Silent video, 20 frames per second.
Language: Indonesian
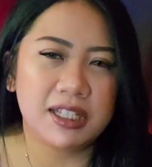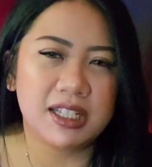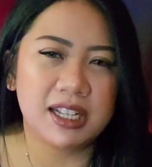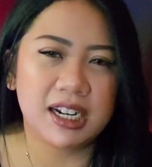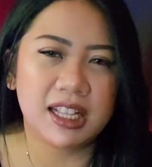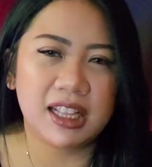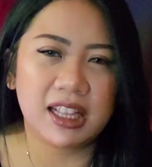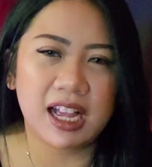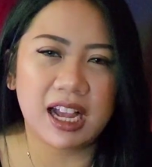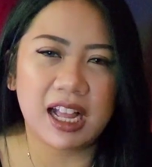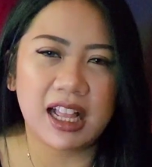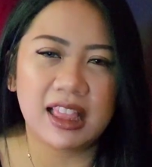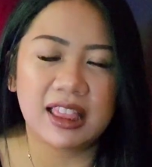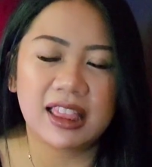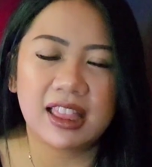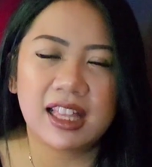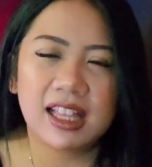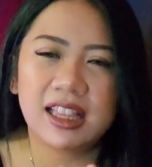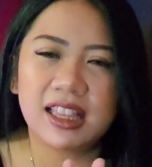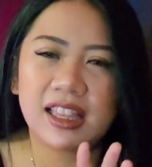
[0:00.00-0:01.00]

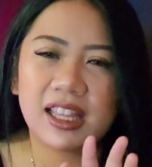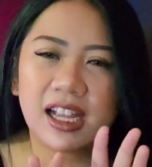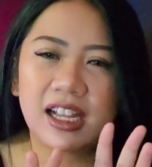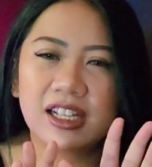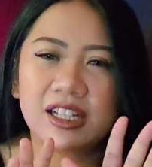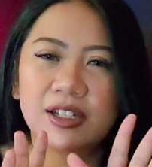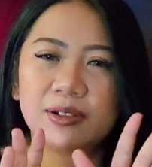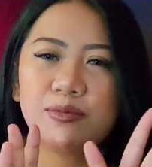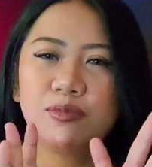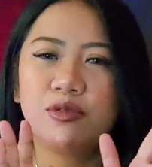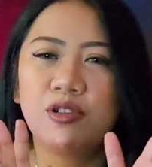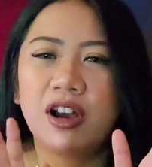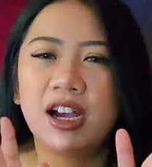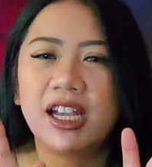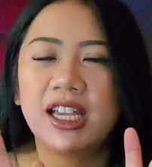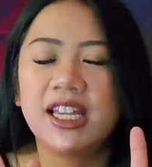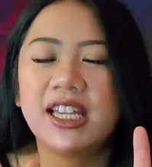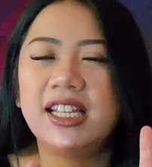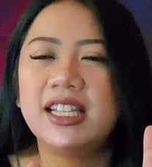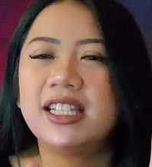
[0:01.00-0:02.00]
menceritakan tentang
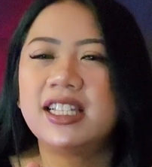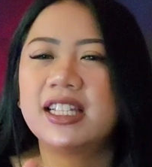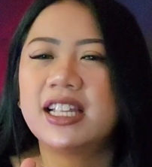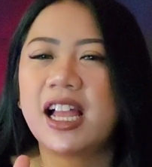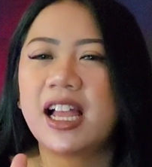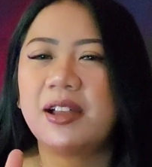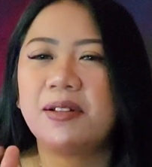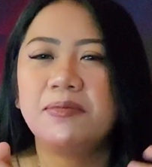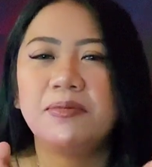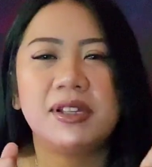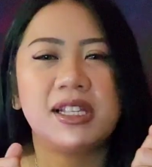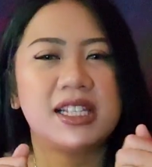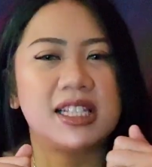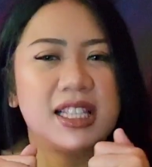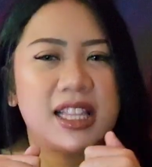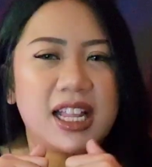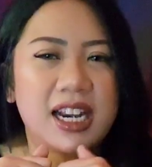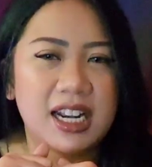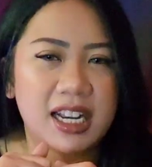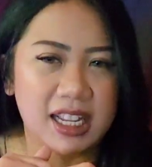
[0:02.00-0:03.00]
sebuah kisah
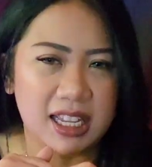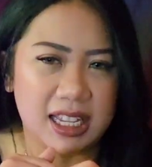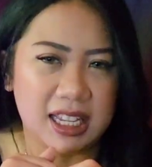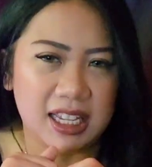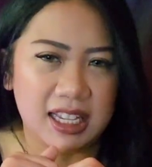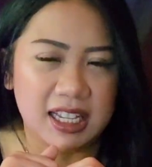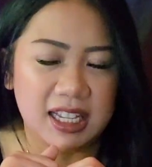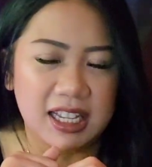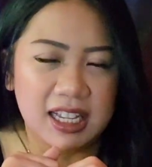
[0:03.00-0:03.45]
misteri